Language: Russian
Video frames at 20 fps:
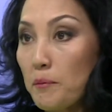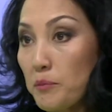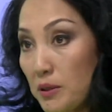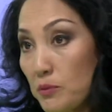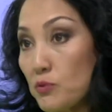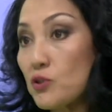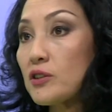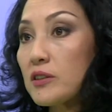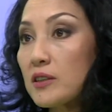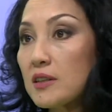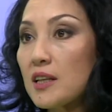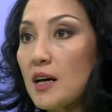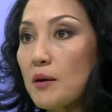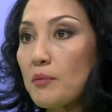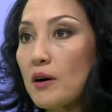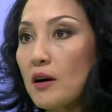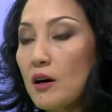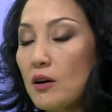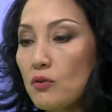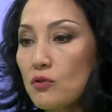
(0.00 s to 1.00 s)
потому что
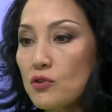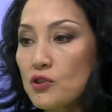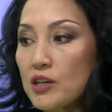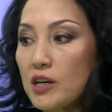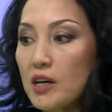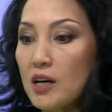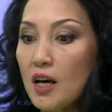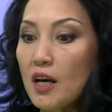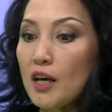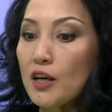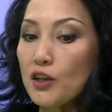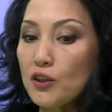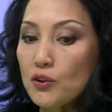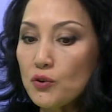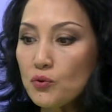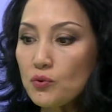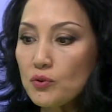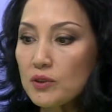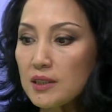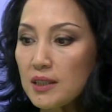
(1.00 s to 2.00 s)
реклама хорошая.
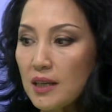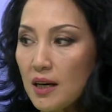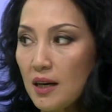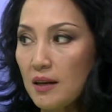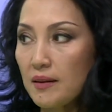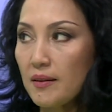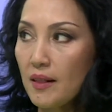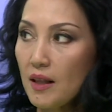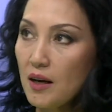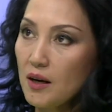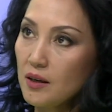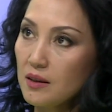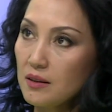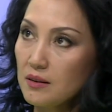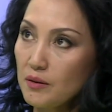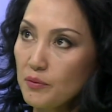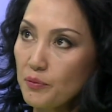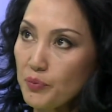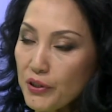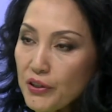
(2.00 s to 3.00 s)
Идут на
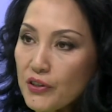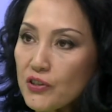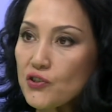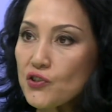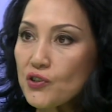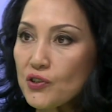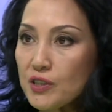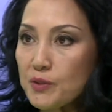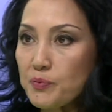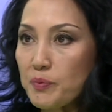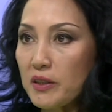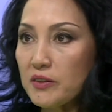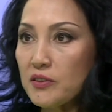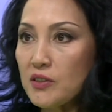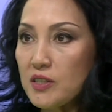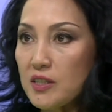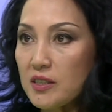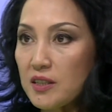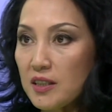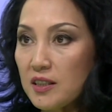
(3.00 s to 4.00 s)
э, приезжих
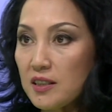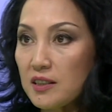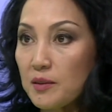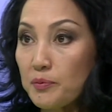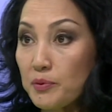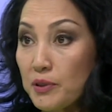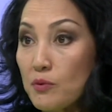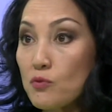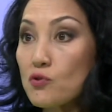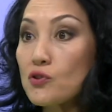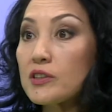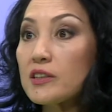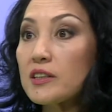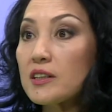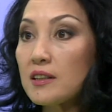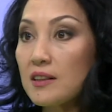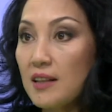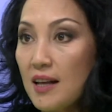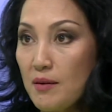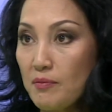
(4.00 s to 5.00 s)
исполнителей каких-то, потому что
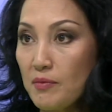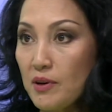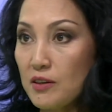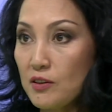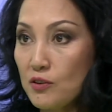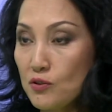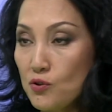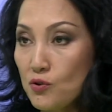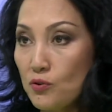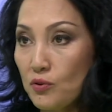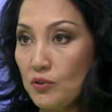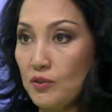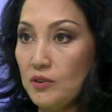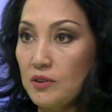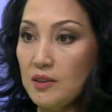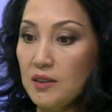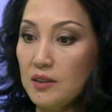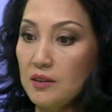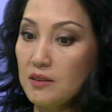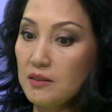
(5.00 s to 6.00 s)
реклама идет
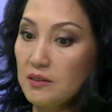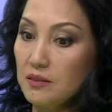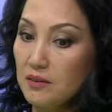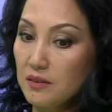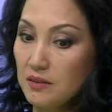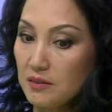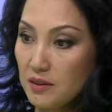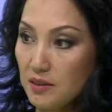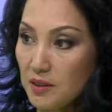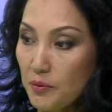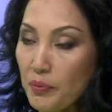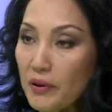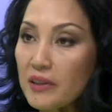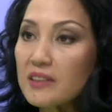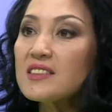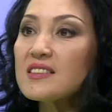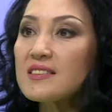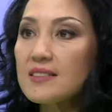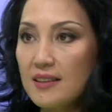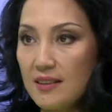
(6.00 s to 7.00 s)
э,
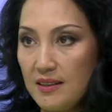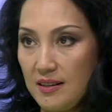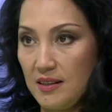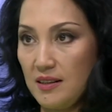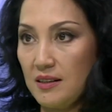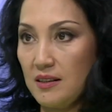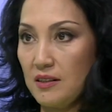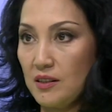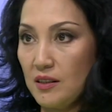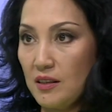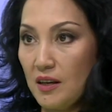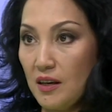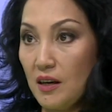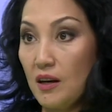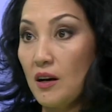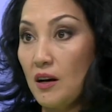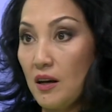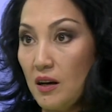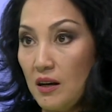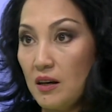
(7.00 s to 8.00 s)
дополнительная. Угу.
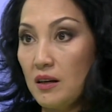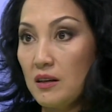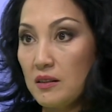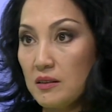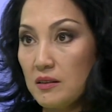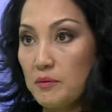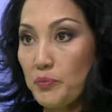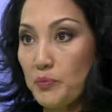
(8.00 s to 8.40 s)
Э,